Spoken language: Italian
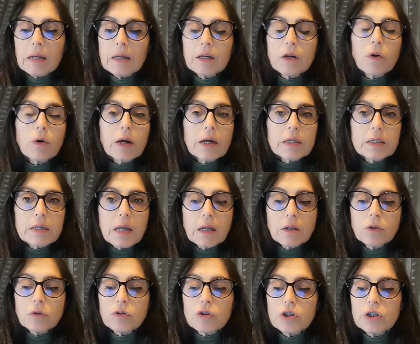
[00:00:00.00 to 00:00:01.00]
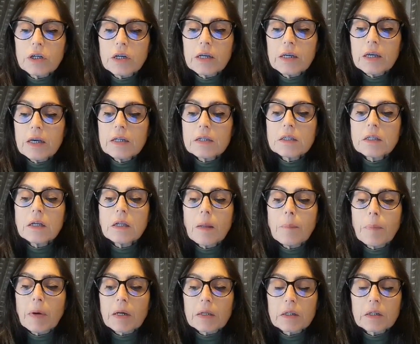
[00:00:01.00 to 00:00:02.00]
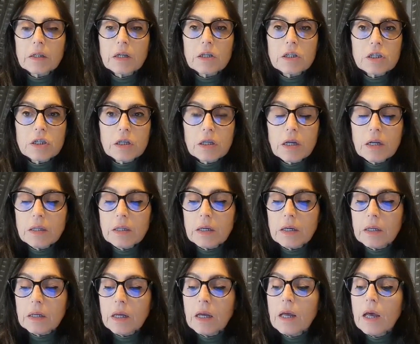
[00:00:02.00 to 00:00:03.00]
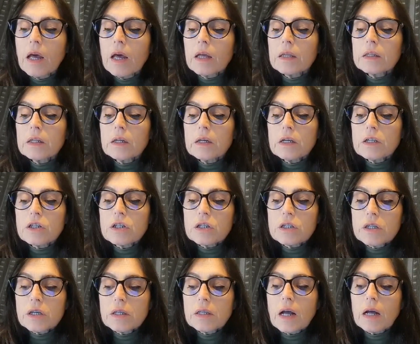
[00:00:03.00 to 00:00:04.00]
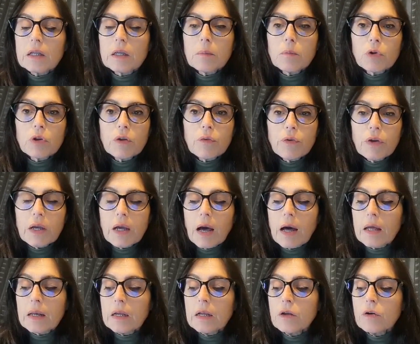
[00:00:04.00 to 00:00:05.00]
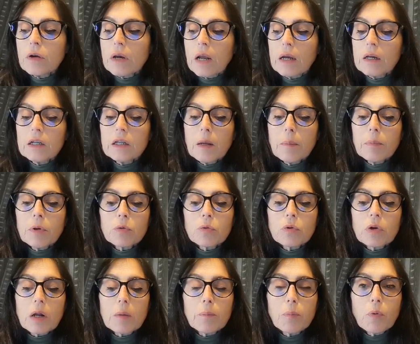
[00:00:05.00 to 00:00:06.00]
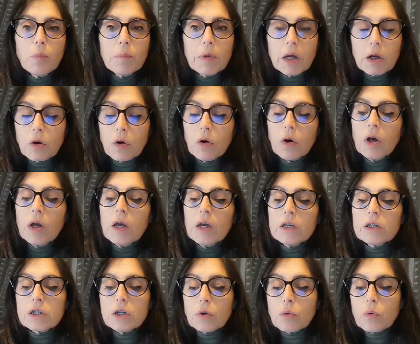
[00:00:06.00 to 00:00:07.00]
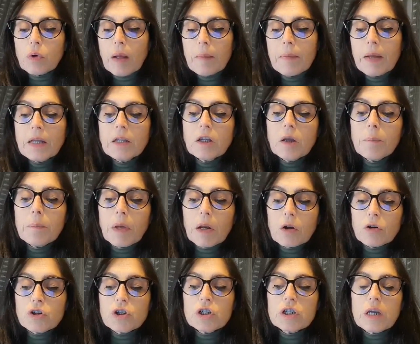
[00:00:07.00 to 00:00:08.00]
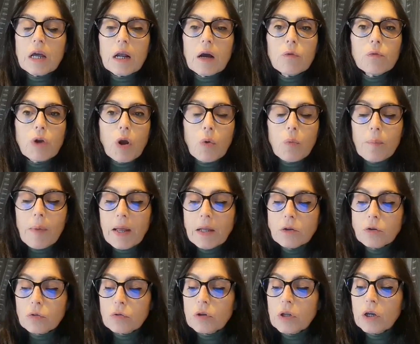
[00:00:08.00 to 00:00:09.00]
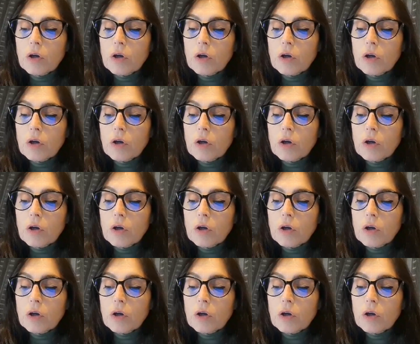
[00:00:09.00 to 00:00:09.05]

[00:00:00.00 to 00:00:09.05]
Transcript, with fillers: non essendoci richieste da parte dei cittadini di necessità di modificare gli orari di apertura al pubblico. Sicuramente però ci sarà un aumento dei